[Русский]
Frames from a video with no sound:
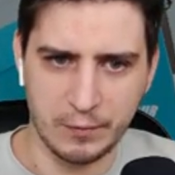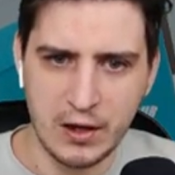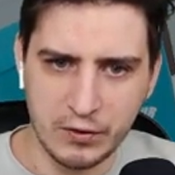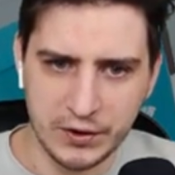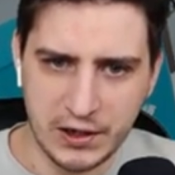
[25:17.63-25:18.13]

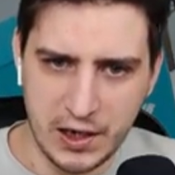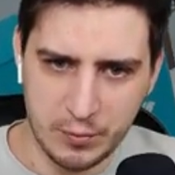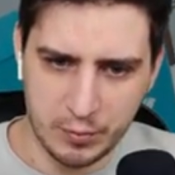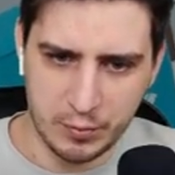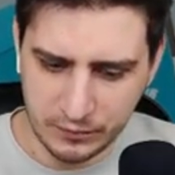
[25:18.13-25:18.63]
Вот
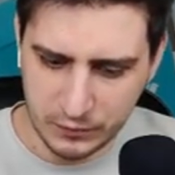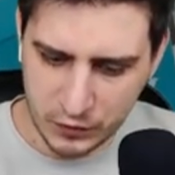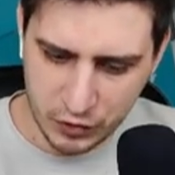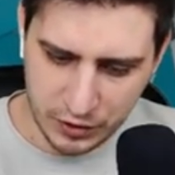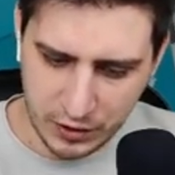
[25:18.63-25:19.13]
хлеб
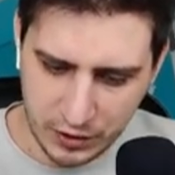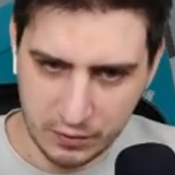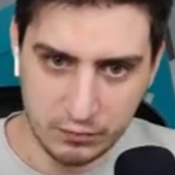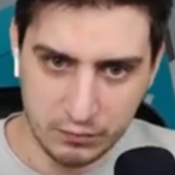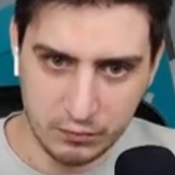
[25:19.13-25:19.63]
4
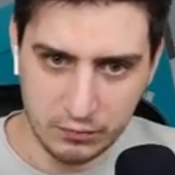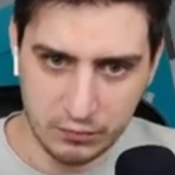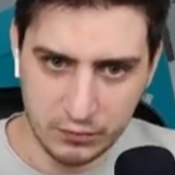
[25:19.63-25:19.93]
не